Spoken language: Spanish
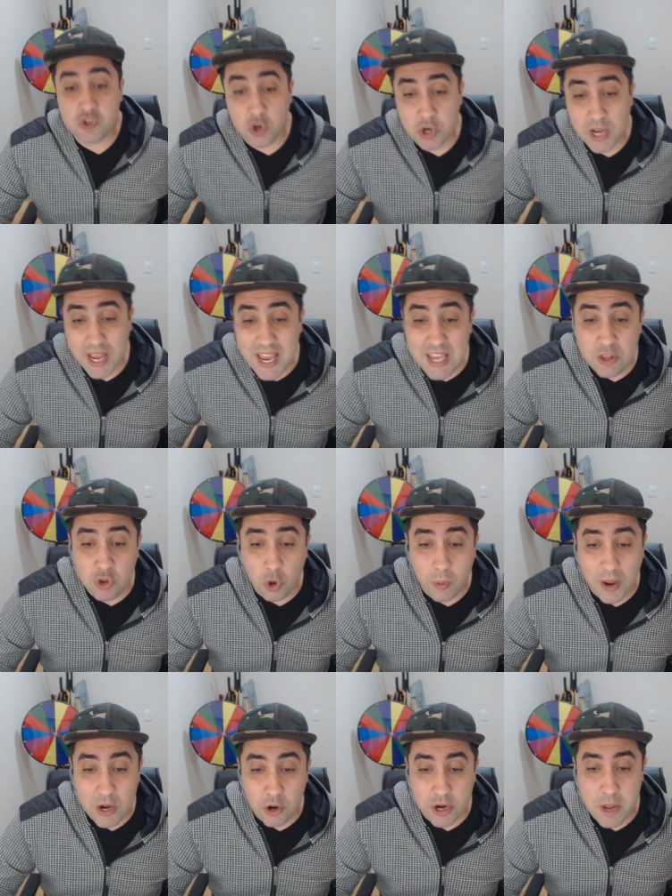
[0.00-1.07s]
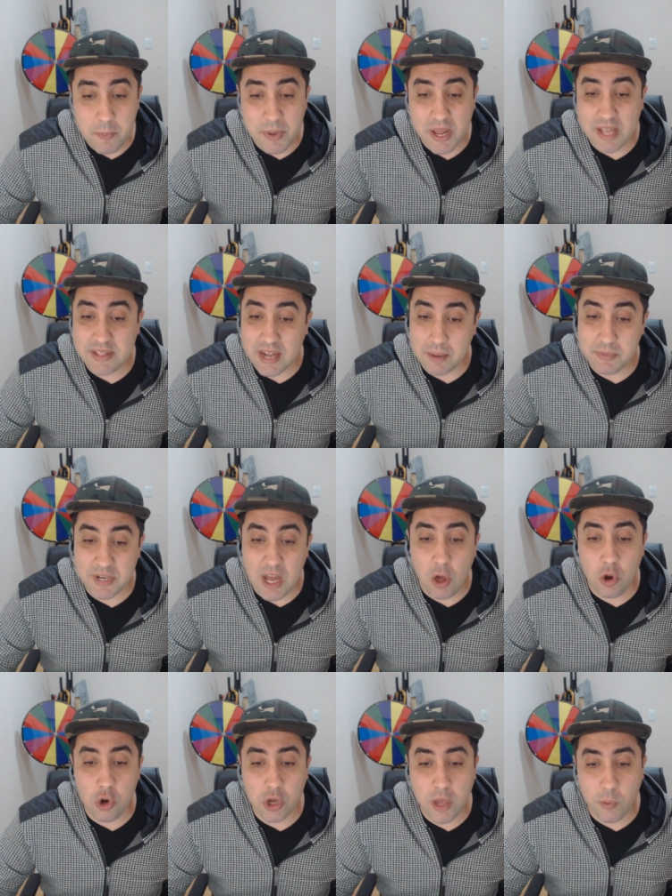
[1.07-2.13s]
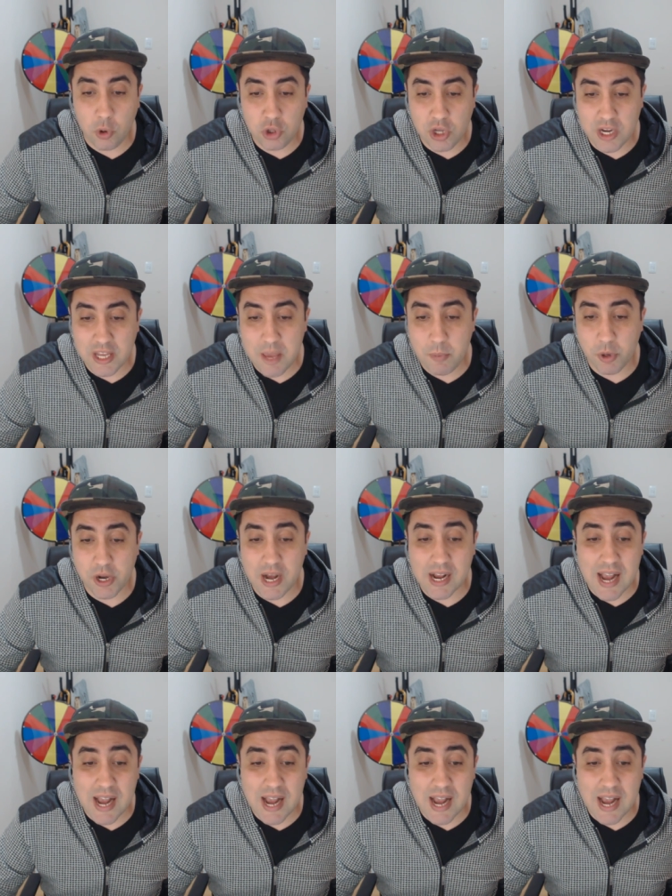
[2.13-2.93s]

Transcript: Son estos valores predeterminados los que vos tenés que poner